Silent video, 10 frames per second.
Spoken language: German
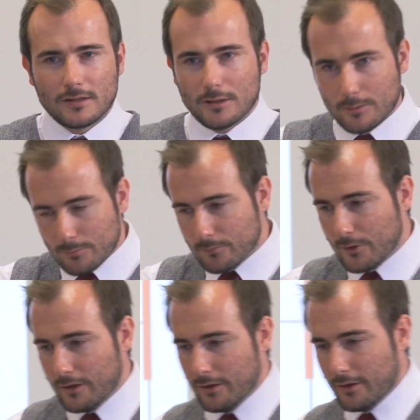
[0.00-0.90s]
dem
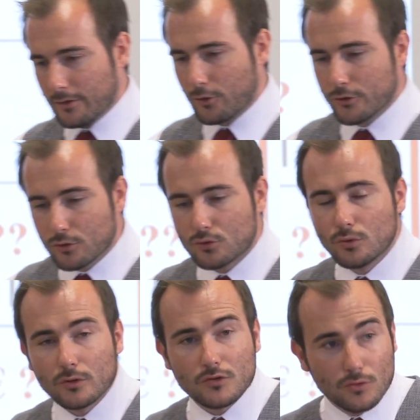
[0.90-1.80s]
äh,
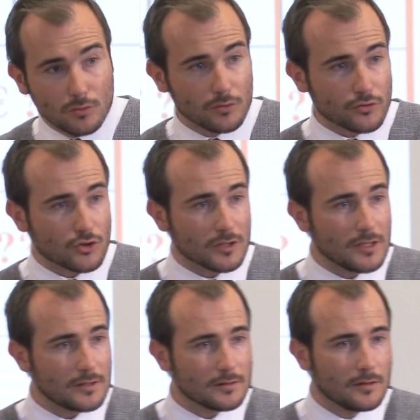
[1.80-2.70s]
Konjunkturzyklus
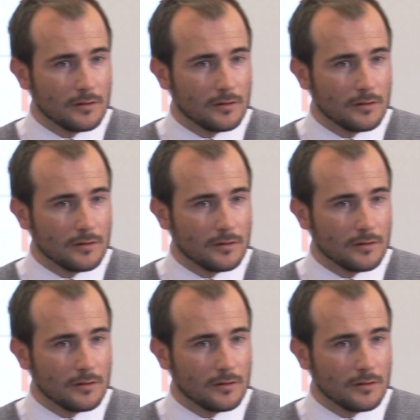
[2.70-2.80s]
steht,